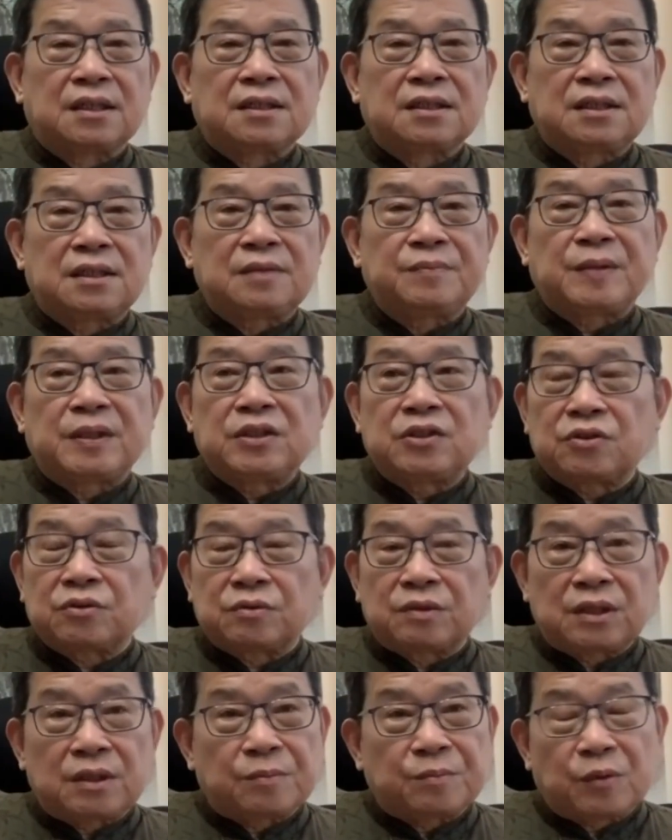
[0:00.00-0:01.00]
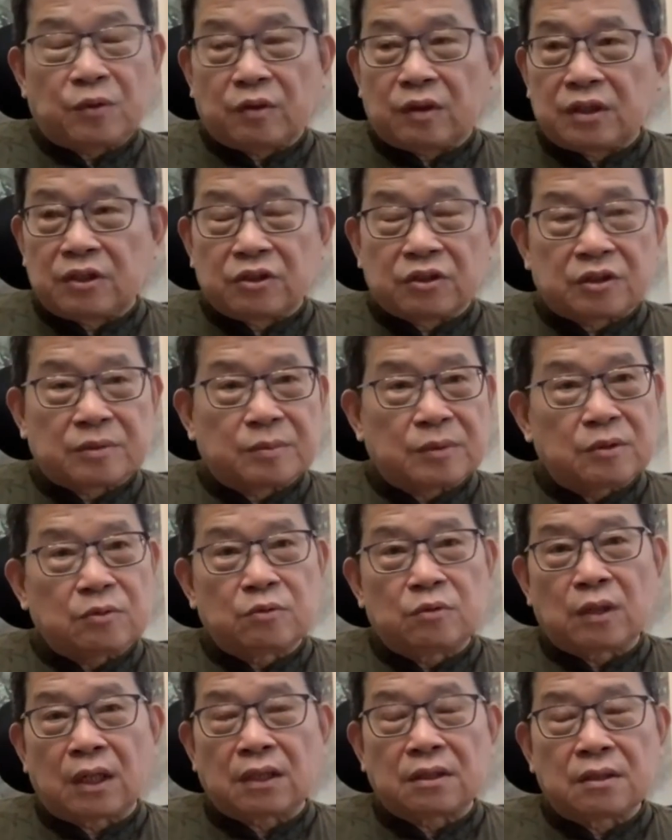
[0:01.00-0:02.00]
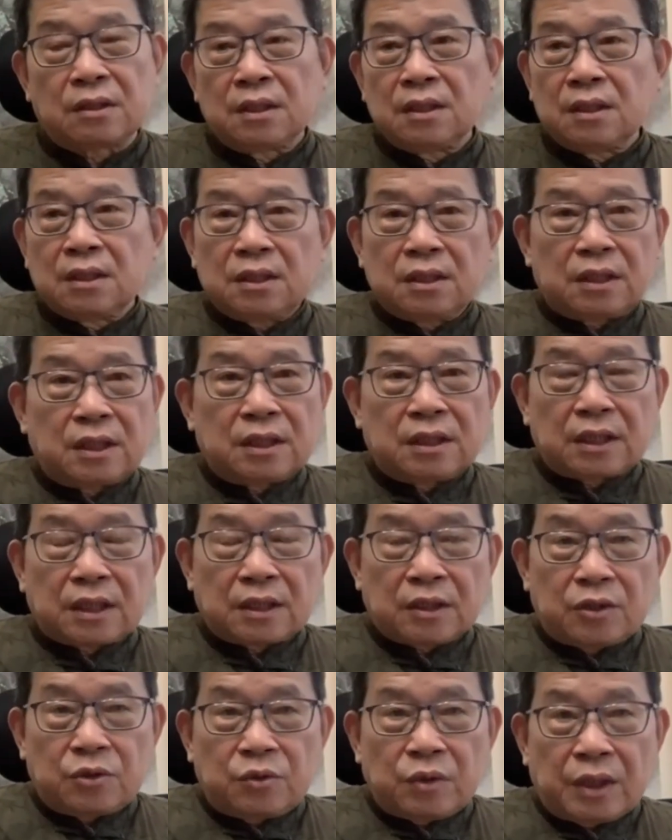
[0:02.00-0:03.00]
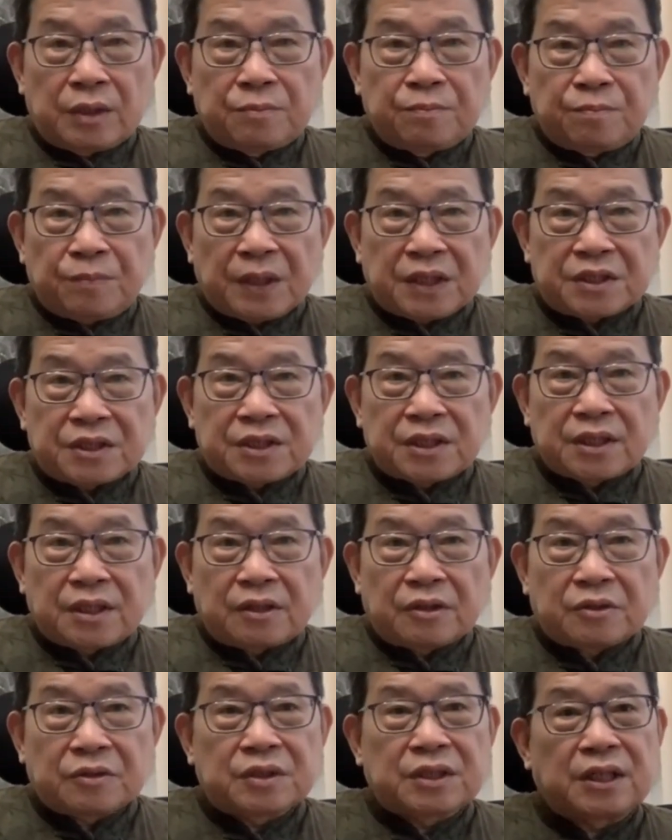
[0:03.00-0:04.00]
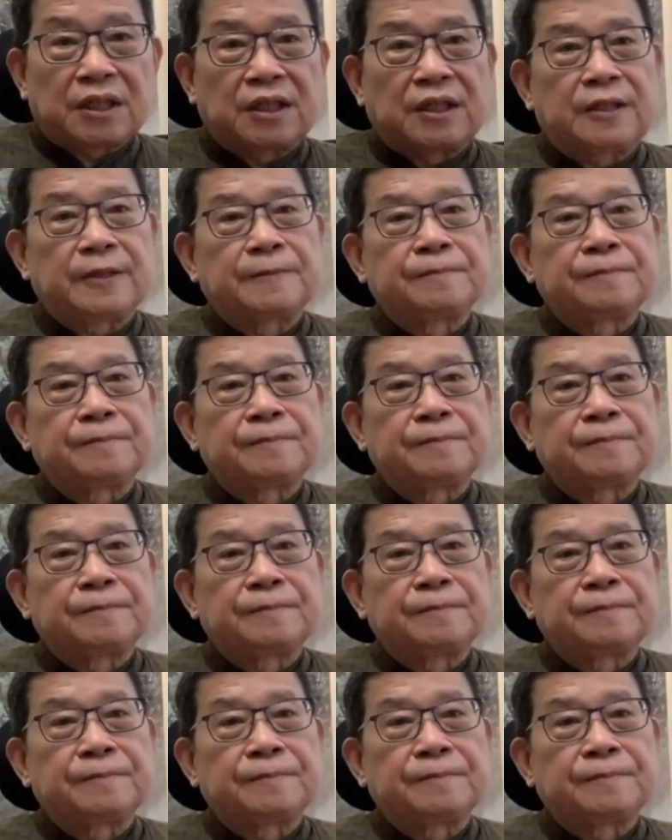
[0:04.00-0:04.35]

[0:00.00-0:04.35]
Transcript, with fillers: 资本主义不管有什么乌帮，你那个原本是要留下来。